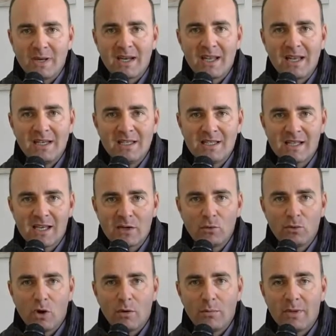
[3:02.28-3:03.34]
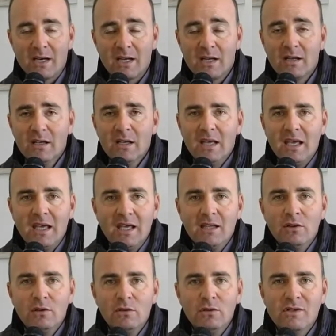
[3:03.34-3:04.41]
per realizzare un'opera e
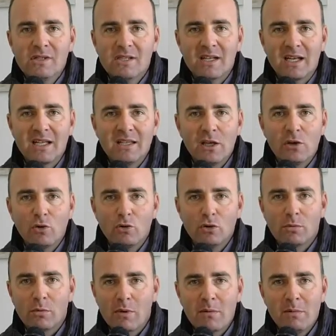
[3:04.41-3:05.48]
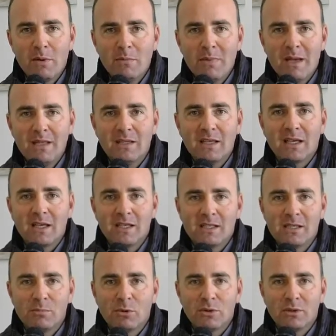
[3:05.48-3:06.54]
non si rende conto probabilmente che
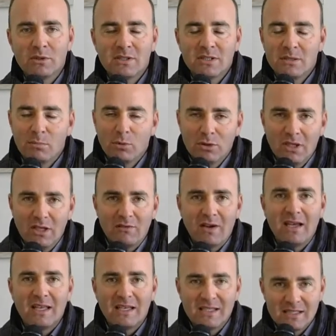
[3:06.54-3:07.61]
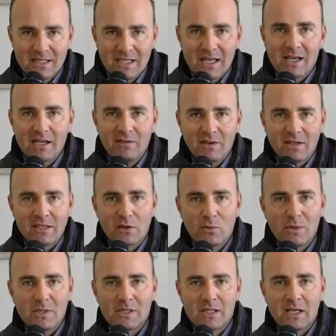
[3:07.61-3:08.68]
si, poteva e si è arrivati a,
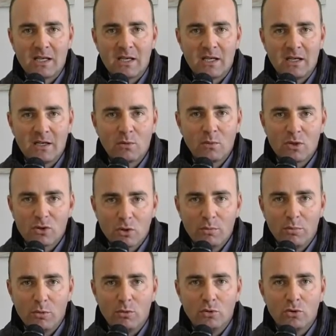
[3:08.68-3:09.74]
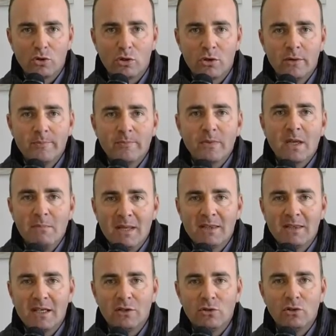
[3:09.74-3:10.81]
questa, a questo punto
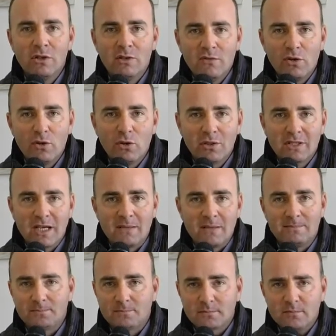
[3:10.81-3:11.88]
mettendo in difficoltà